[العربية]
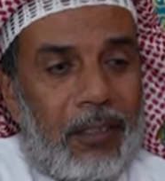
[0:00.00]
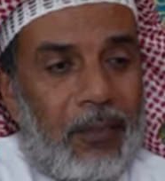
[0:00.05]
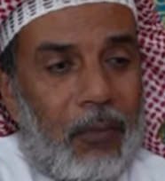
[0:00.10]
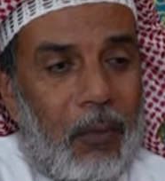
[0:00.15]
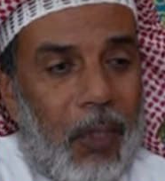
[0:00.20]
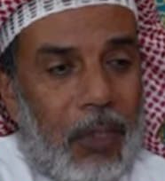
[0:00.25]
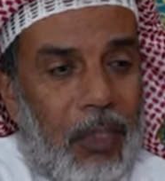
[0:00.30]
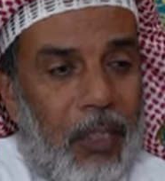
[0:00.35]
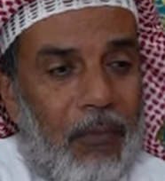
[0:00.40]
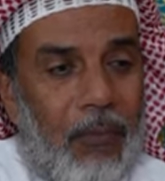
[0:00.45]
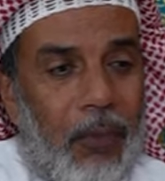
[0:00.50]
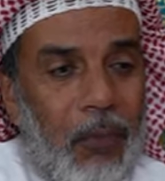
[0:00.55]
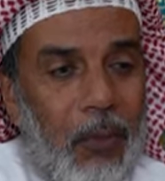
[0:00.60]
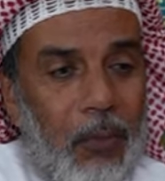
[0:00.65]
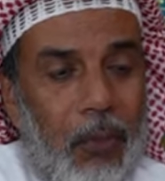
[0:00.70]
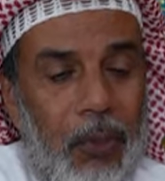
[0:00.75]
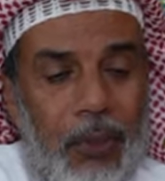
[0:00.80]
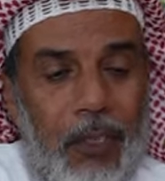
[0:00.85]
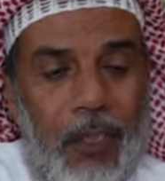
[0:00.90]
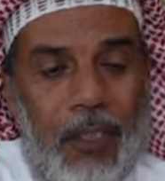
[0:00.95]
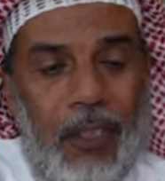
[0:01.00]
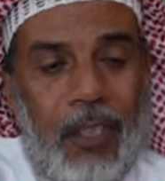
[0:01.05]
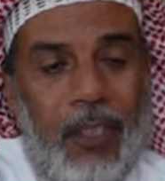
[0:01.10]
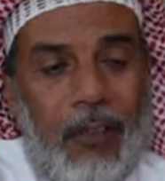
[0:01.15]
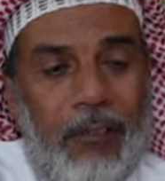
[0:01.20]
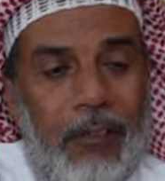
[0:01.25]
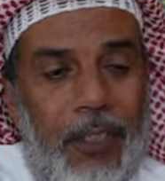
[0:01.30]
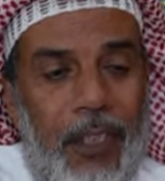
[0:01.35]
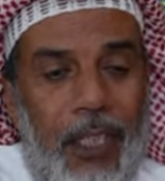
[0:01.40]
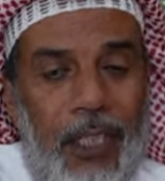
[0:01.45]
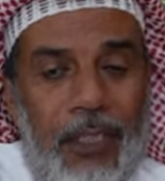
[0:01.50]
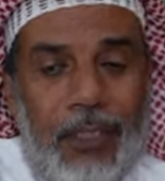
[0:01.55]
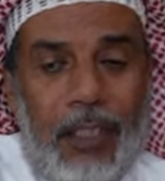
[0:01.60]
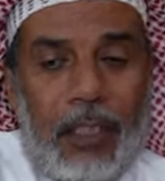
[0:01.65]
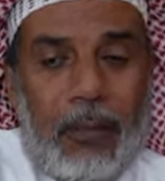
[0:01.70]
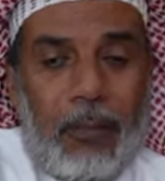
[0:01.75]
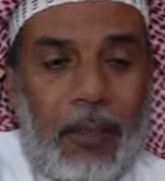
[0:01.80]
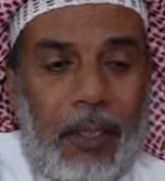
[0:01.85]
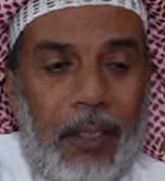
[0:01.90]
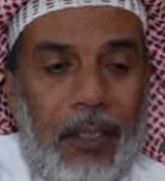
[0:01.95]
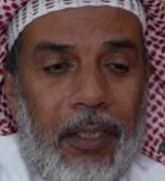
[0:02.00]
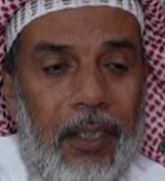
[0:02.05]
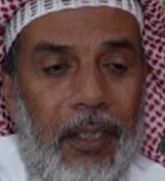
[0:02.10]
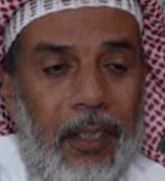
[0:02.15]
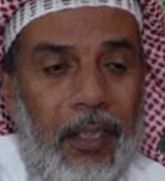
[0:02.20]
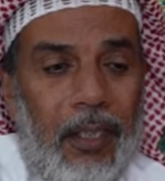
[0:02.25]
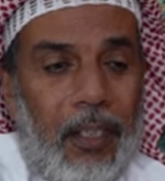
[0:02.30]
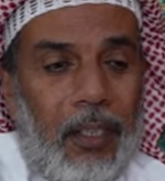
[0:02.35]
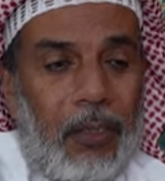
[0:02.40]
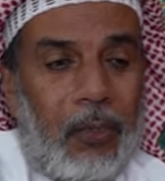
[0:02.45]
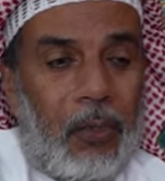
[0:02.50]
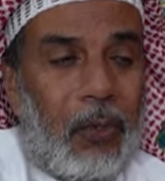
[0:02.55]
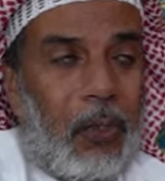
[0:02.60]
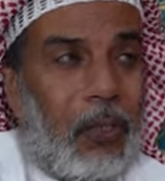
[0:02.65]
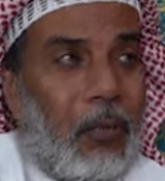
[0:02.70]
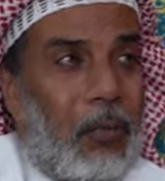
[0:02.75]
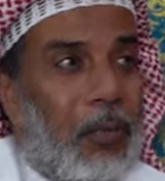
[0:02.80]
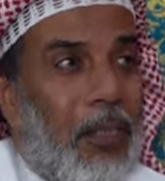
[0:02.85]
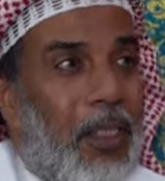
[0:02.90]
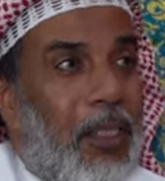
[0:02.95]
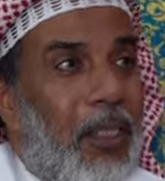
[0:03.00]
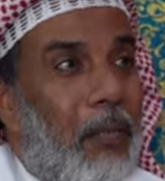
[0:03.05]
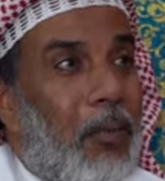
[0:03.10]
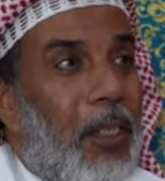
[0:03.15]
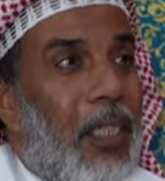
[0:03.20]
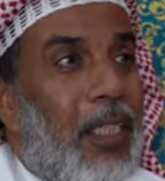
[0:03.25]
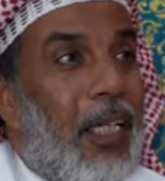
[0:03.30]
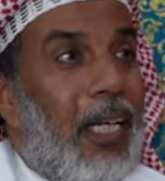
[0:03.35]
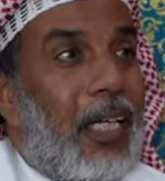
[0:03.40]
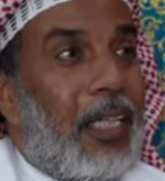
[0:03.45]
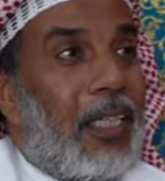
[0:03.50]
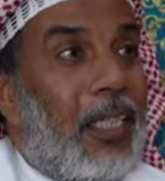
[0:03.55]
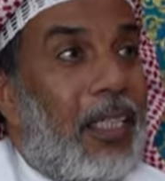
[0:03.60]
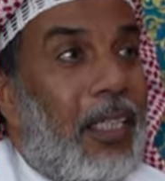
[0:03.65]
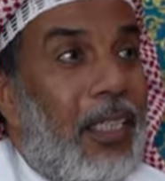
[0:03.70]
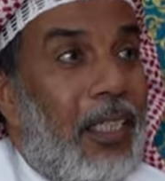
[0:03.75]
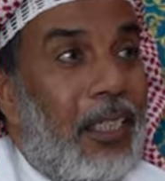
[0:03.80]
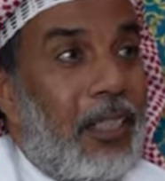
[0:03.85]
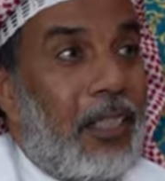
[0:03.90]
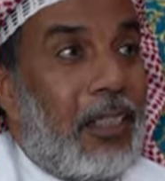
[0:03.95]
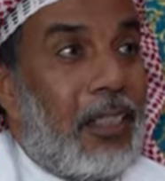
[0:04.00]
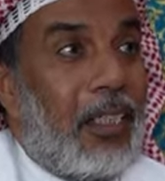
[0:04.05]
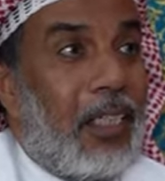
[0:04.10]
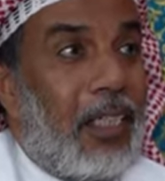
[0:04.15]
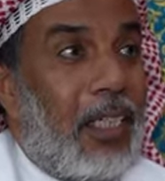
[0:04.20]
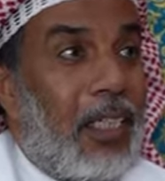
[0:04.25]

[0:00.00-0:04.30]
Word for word: وقت الفطور تلقى في ازيد من نوع من من الاكل ليش؟